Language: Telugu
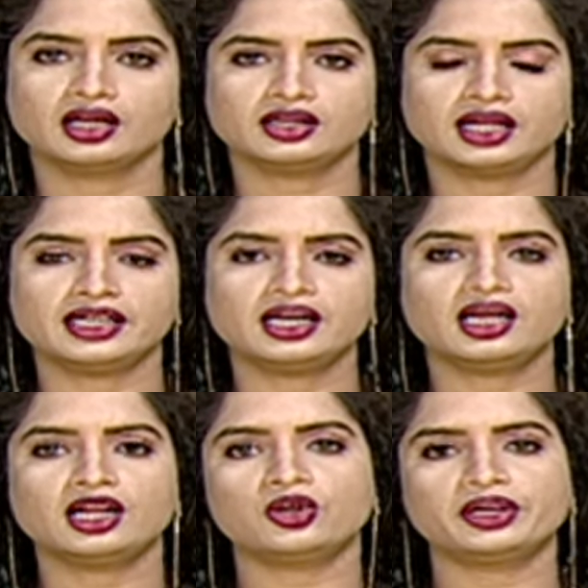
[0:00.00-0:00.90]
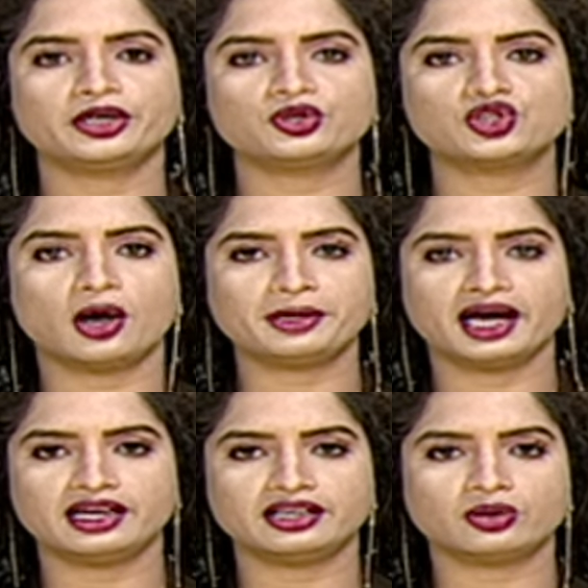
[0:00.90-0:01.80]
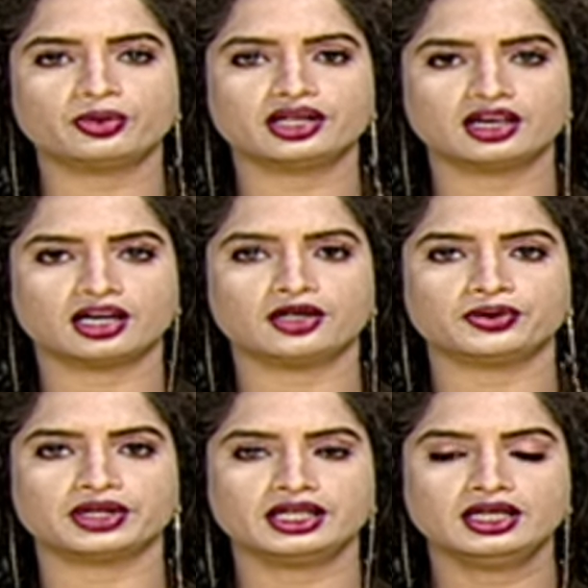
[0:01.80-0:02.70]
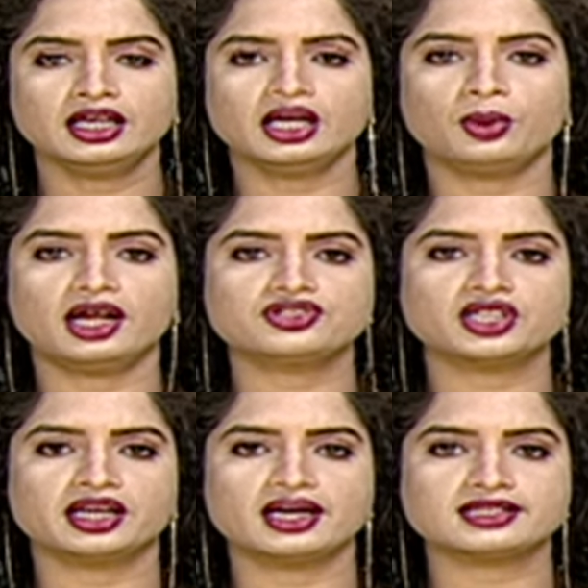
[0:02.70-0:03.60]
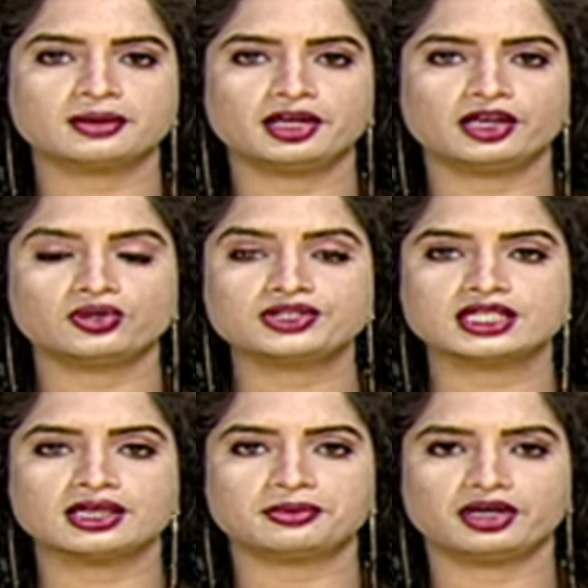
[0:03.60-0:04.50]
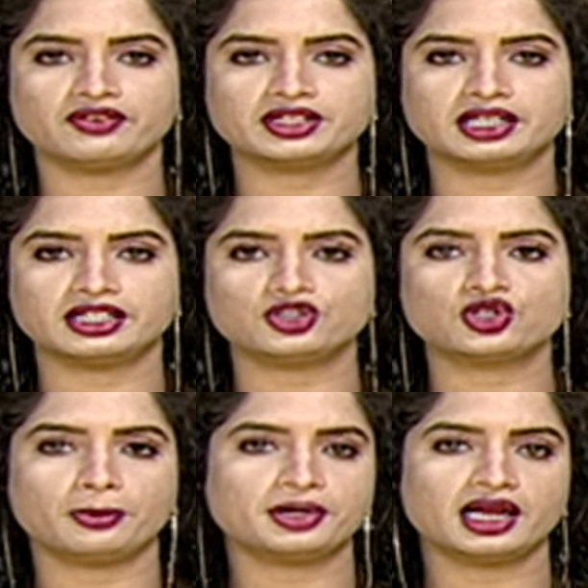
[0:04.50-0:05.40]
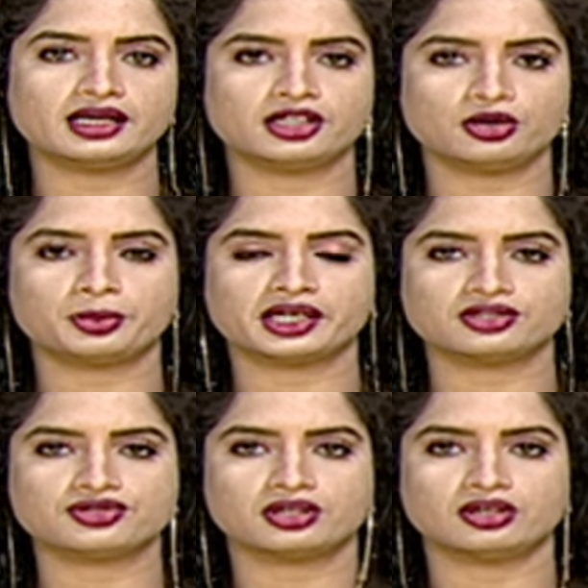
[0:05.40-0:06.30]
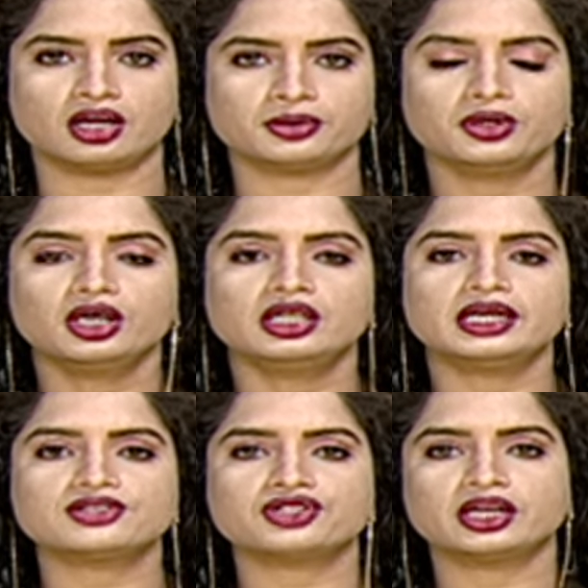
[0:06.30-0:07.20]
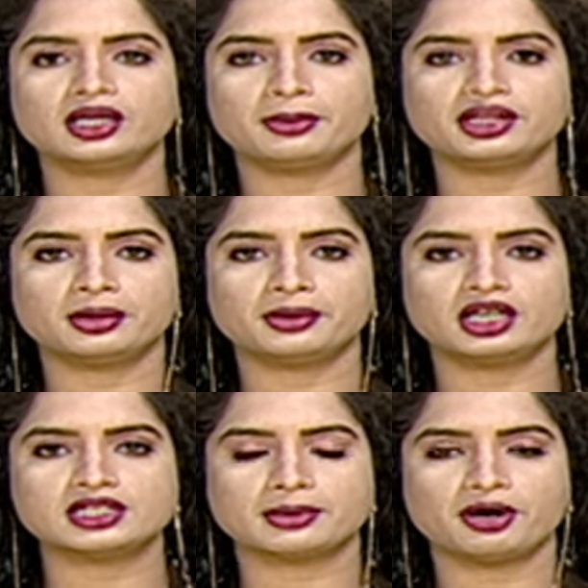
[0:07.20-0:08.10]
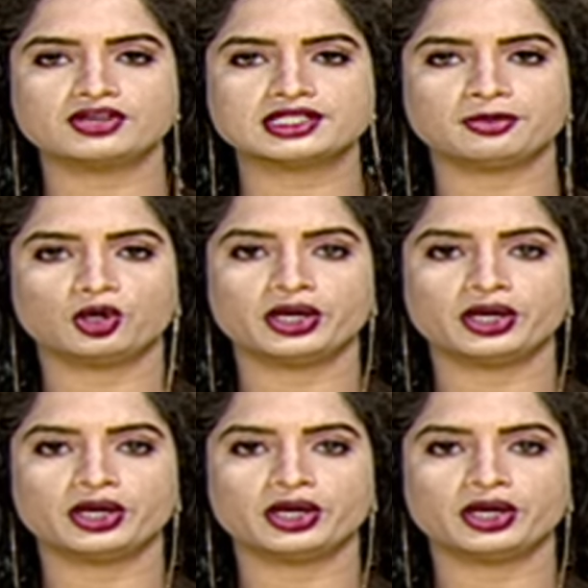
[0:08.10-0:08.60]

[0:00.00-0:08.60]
తెలంగాణలో నేడు జాబ్ క్యాలెండర్ విడుదల కానుంది ఇవాళ జరిగే అసెంబ్లీలో సీఎం రేవంత్ రెడ్డి జాబ్ క్యాలెండర్ ను ప్రకటించనున్నారు నిన్న జరిగిన మంత్రిమండలి సమావేశంలో